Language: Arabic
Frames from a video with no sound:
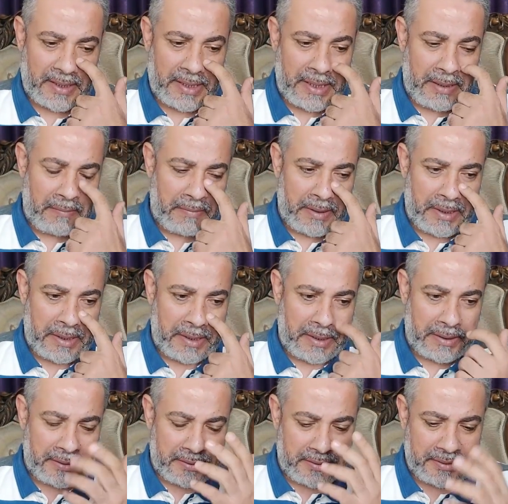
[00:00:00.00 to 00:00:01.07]
لما
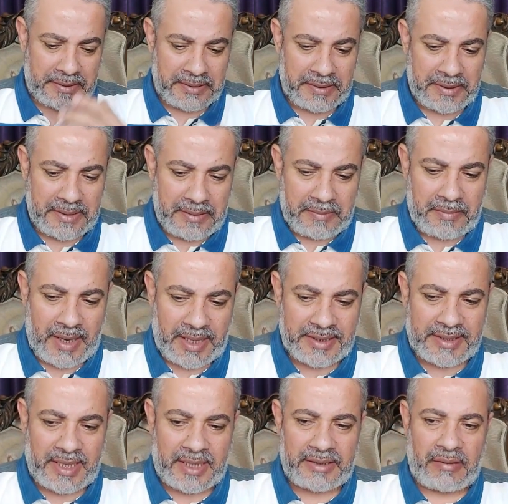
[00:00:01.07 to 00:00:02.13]

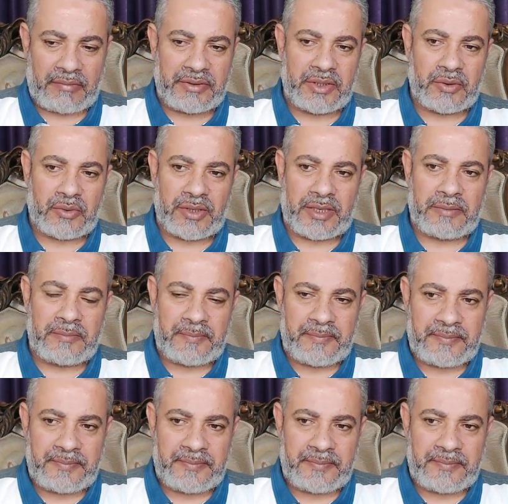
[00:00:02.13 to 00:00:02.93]
بحثنا عن تفسيره يعني